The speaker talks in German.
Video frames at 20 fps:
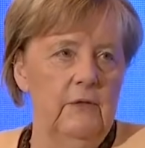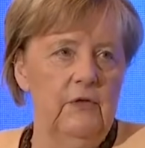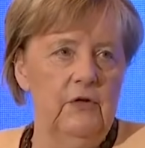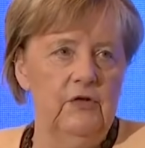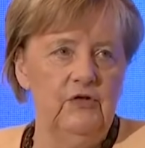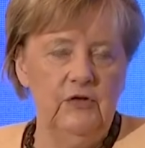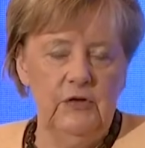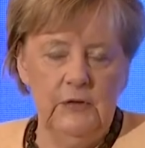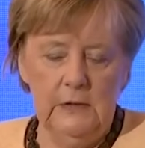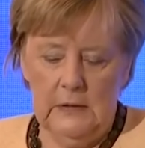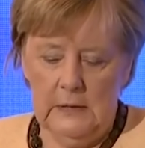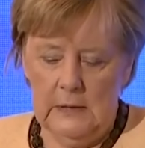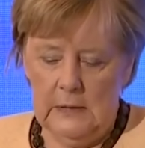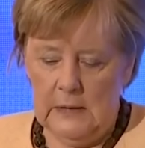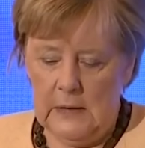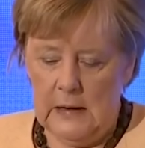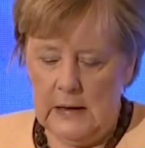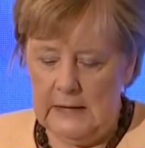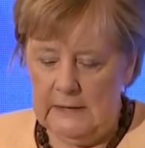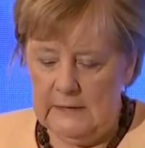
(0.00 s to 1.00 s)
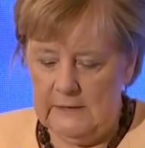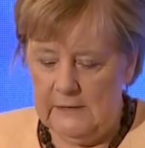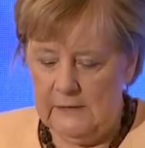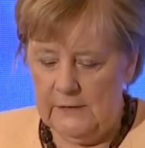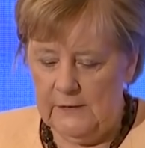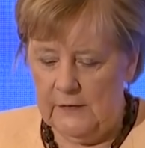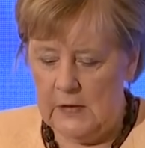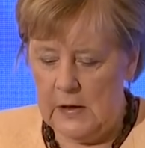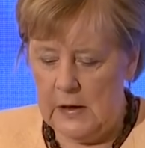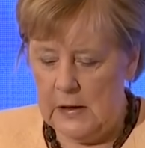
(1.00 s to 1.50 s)
verschiedenen
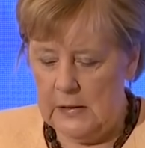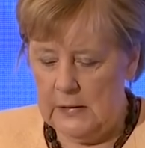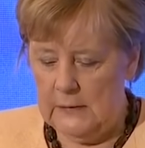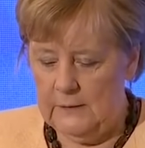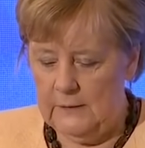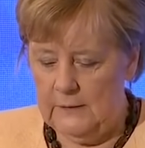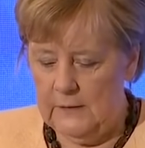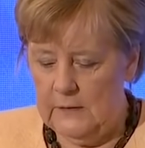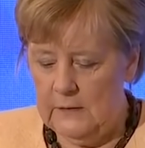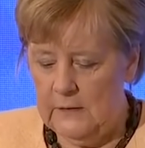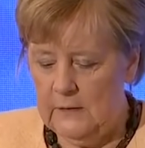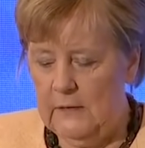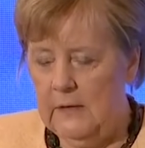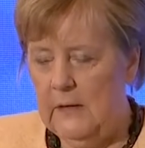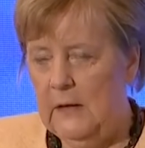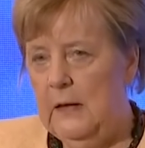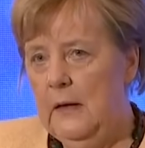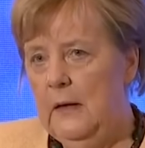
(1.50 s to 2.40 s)
Einzelfragen sind.